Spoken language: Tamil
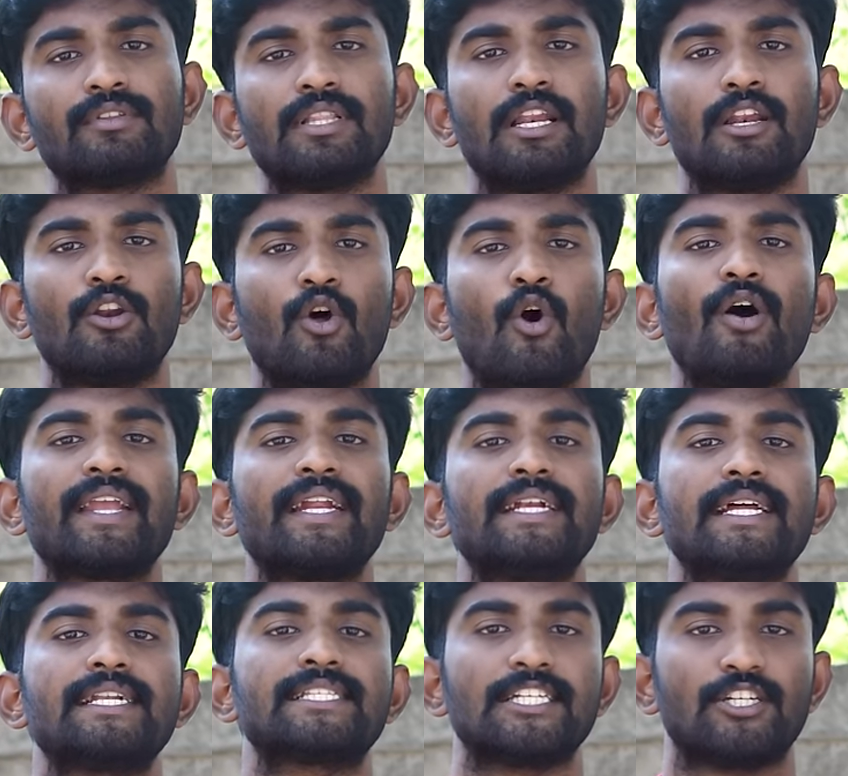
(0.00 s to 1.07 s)
வந்து லோ
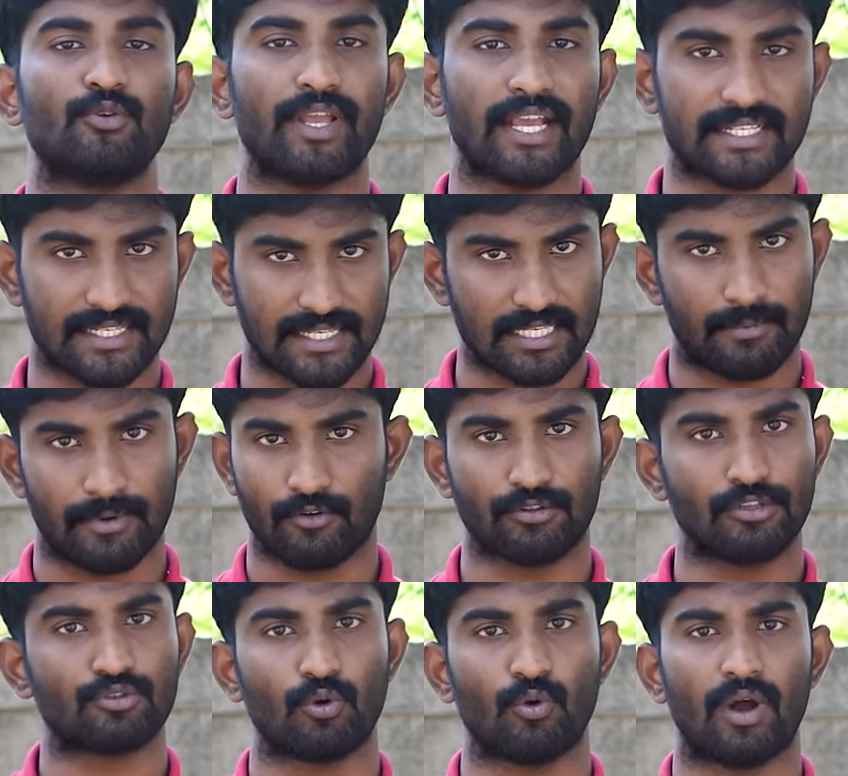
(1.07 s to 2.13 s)
இன்டென்சிட்டிவ் எக்ஸசைஸ் அப்படின்னு
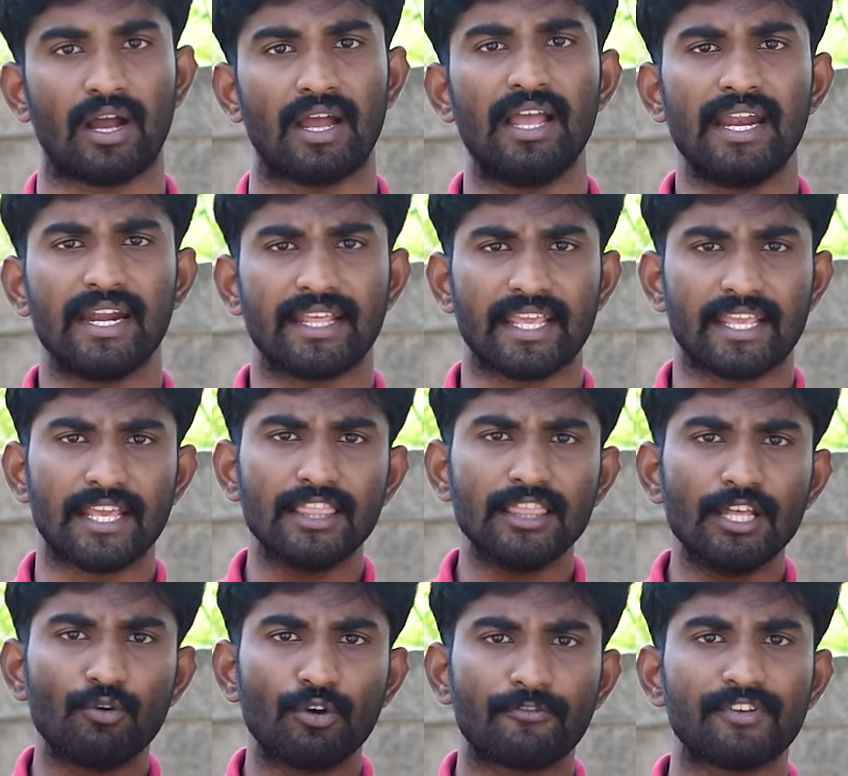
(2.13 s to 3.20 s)
வந்து சொல்லுவாங்க நீங்கள்
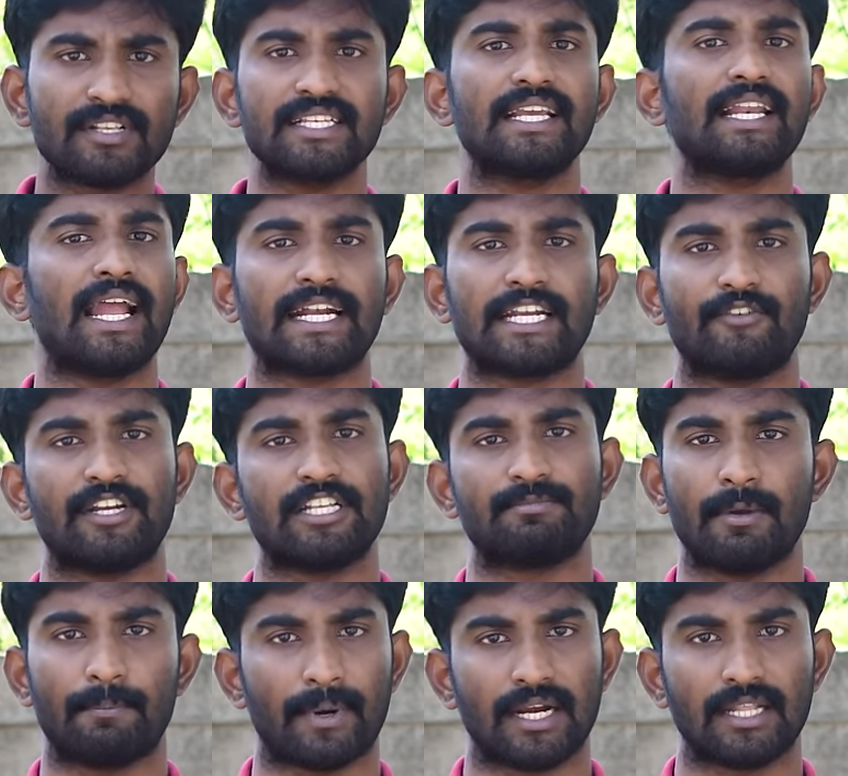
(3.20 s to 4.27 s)
எந்த ஒரு ஃபிசிக்கல்
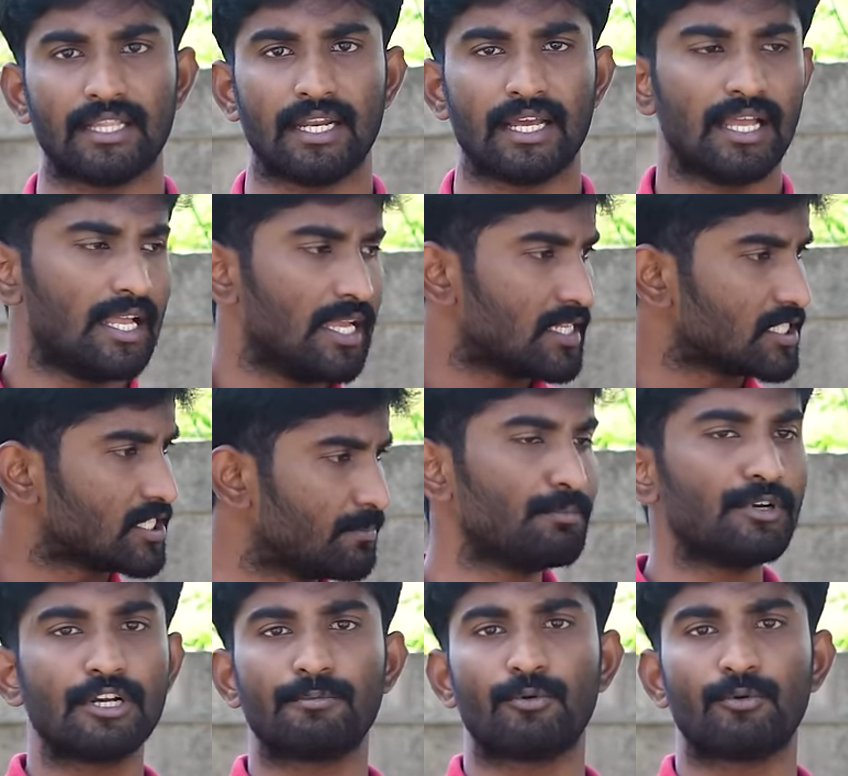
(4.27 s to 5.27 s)
ஆக்டிவிட்டீஸுமே பண்ணதில்லை ஜிம்முக்கு